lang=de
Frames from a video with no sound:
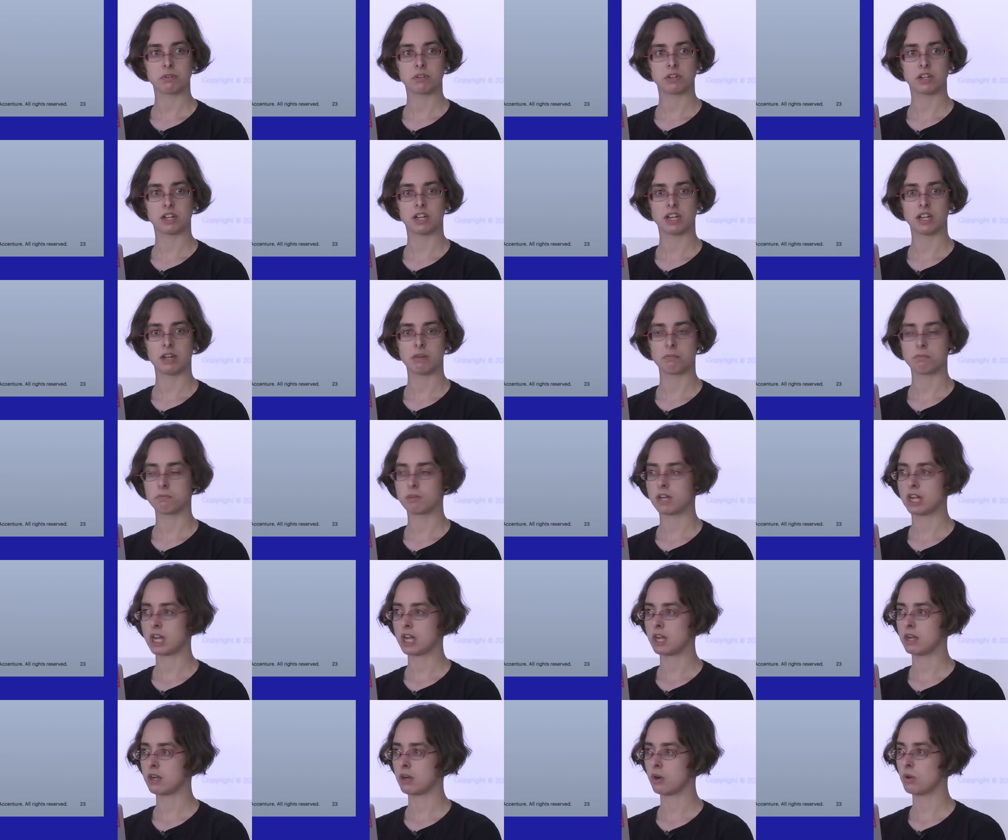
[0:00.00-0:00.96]
äh,
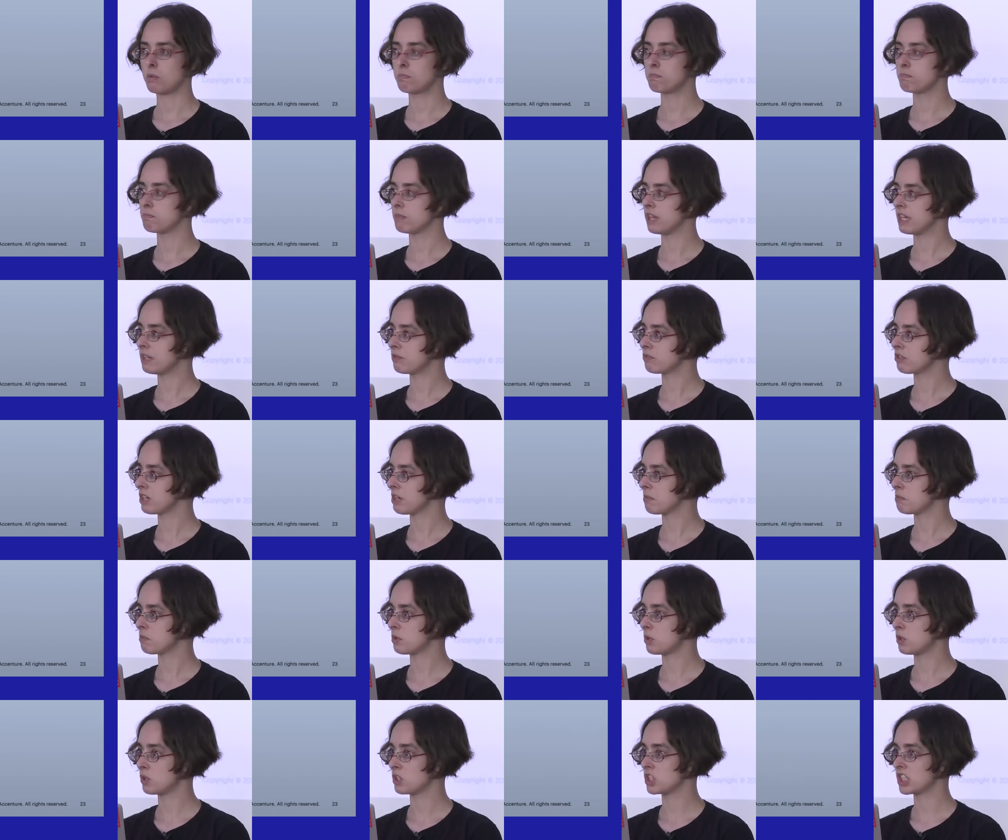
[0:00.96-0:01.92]
äh, Open Mainframe
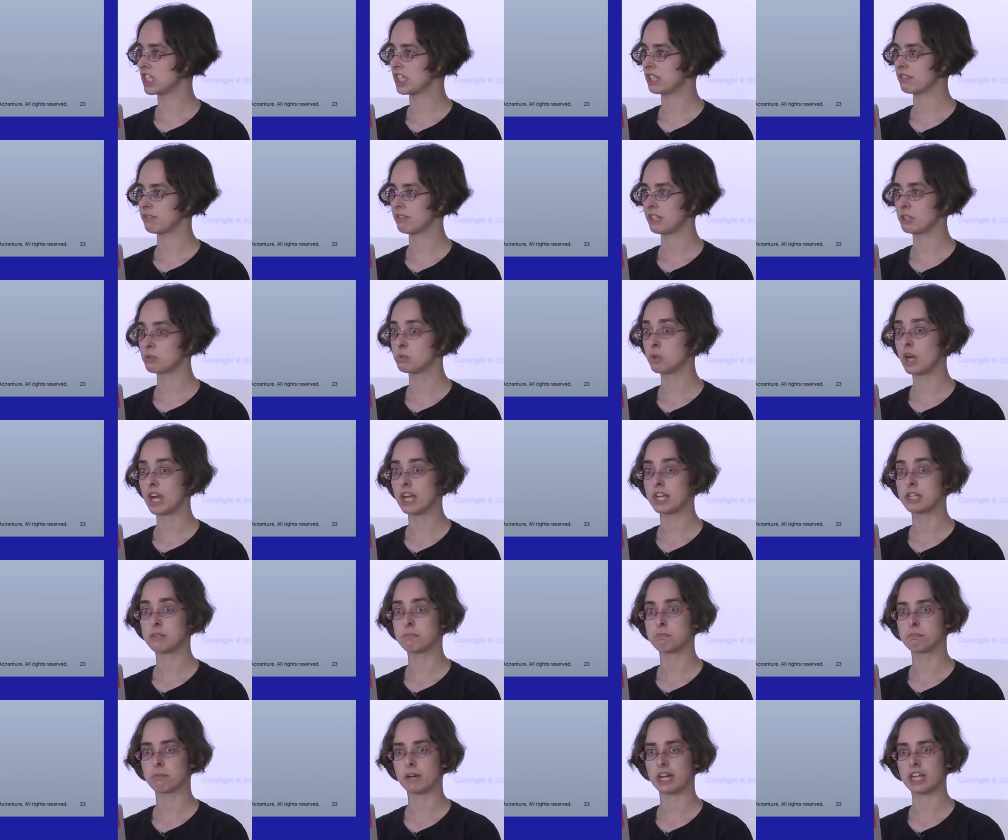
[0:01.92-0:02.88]
Project war nur
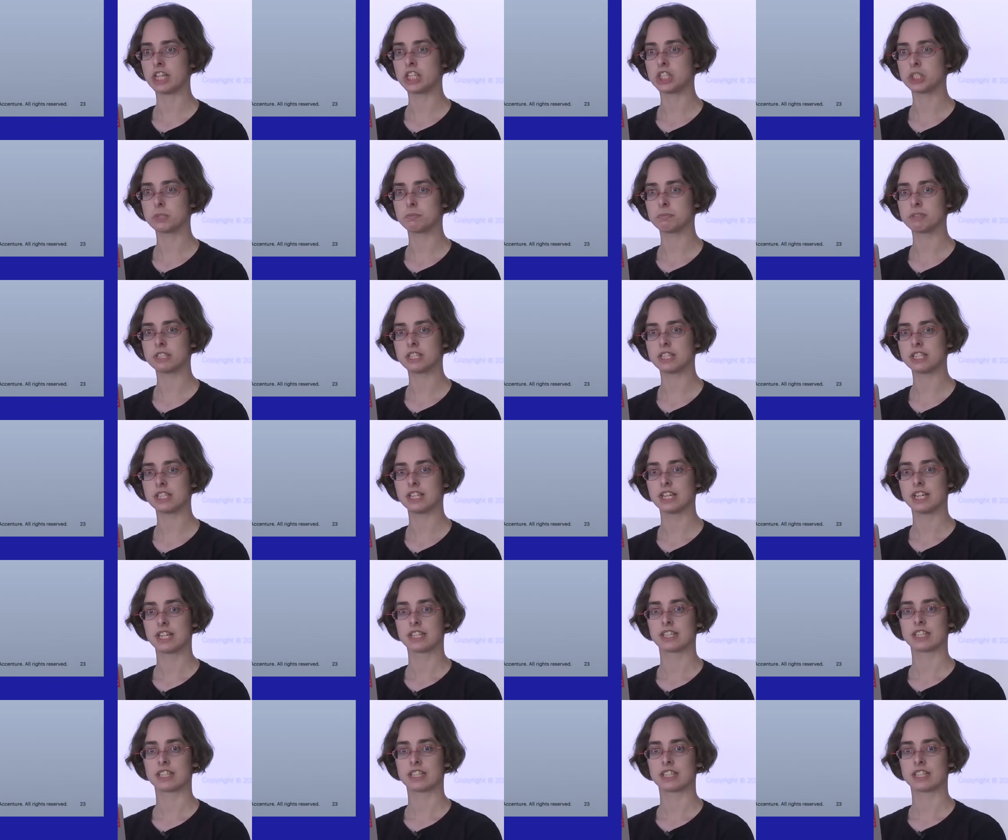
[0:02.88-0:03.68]
ein Beispiel.